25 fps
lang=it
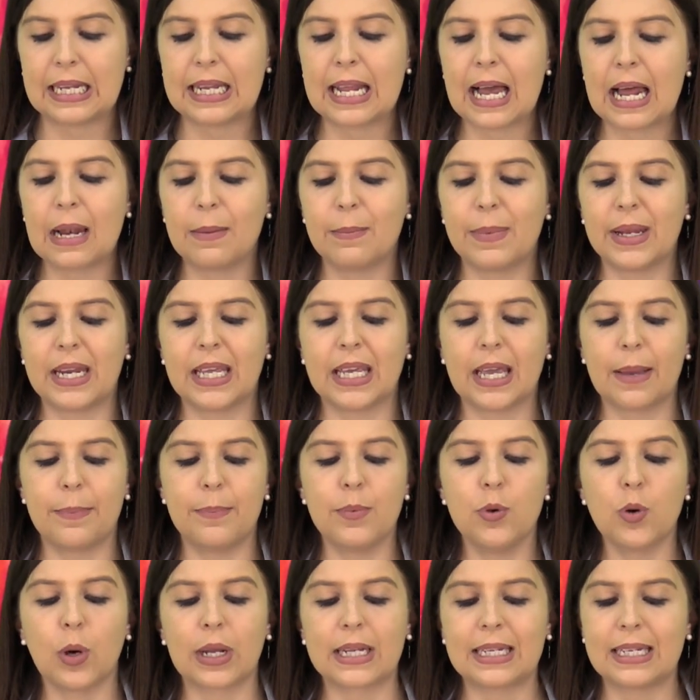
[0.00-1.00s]
Gli alberi che
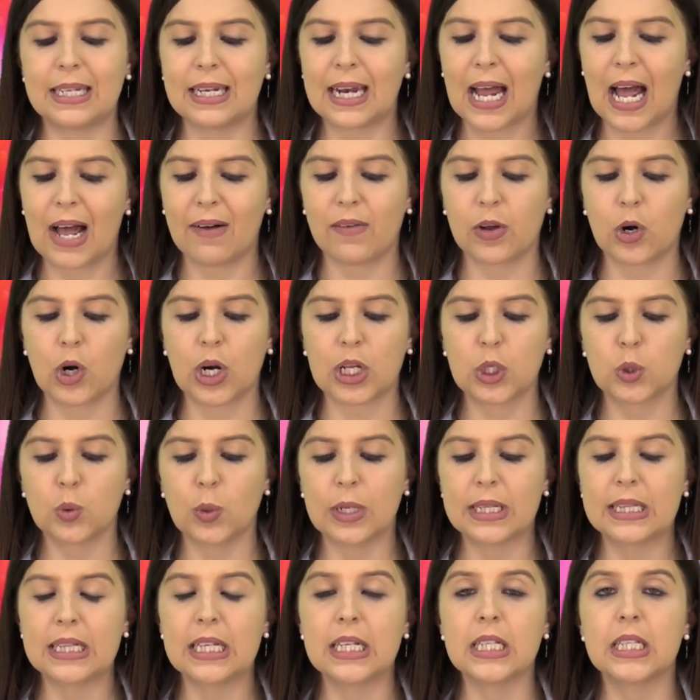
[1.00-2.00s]
più attiravano la
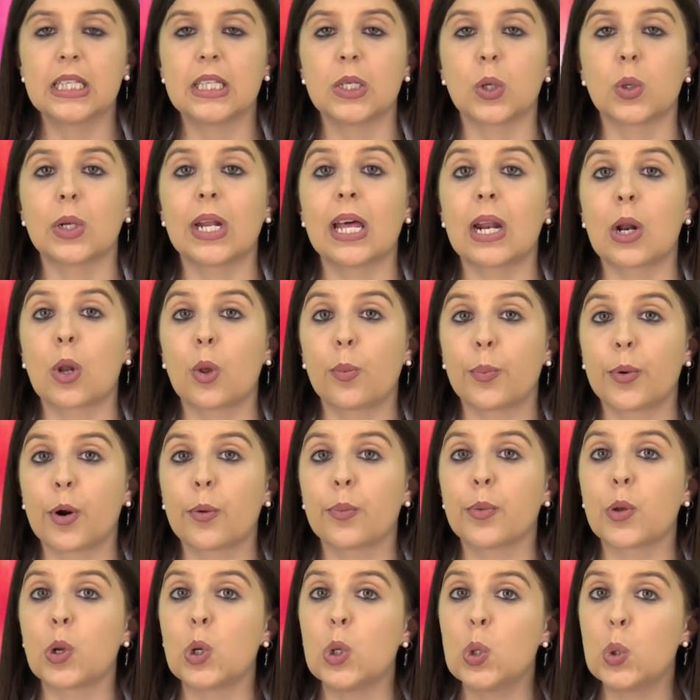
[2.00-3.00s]
sua attenzione erano
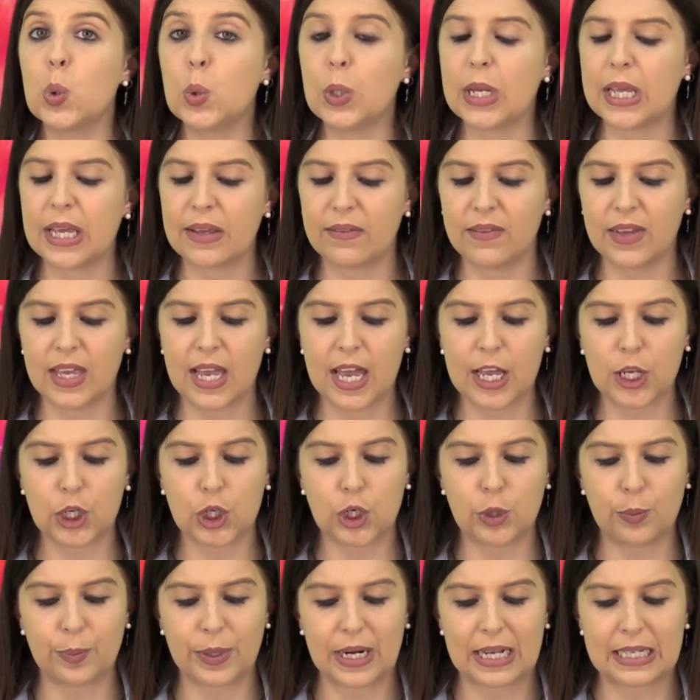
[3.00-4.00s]
proprio gli ulivi e i
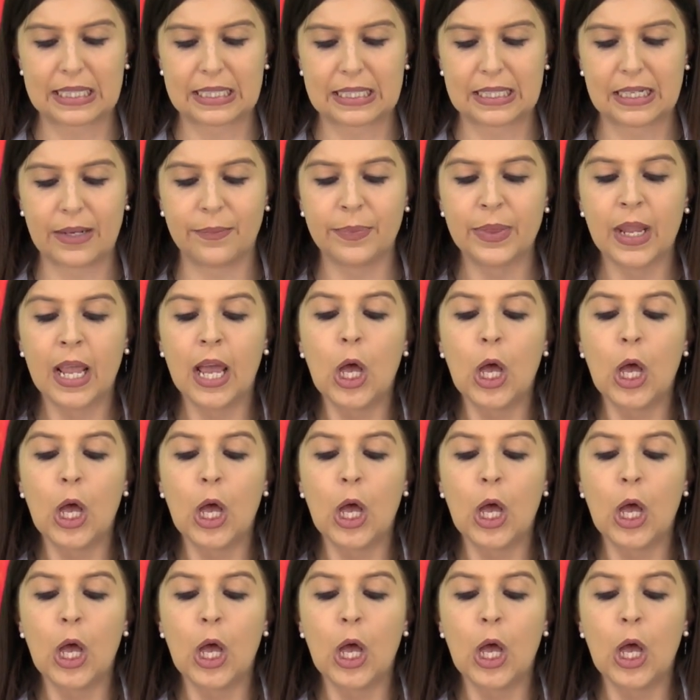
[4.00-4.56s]
cipressi.